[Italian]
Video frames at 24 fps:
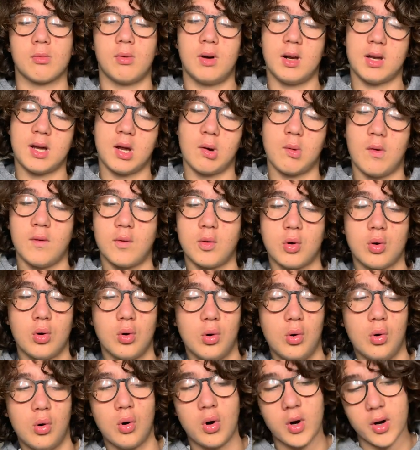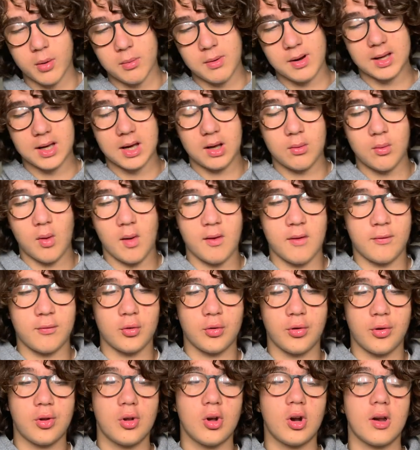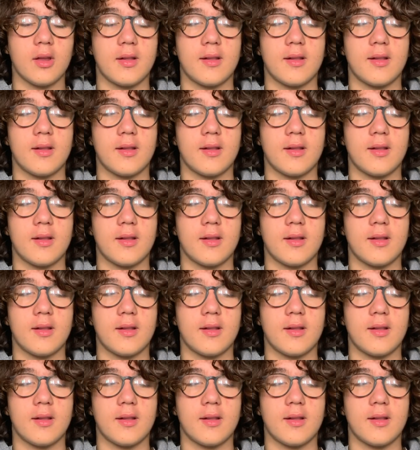qualche nuovo colore, qualche nuova funzione,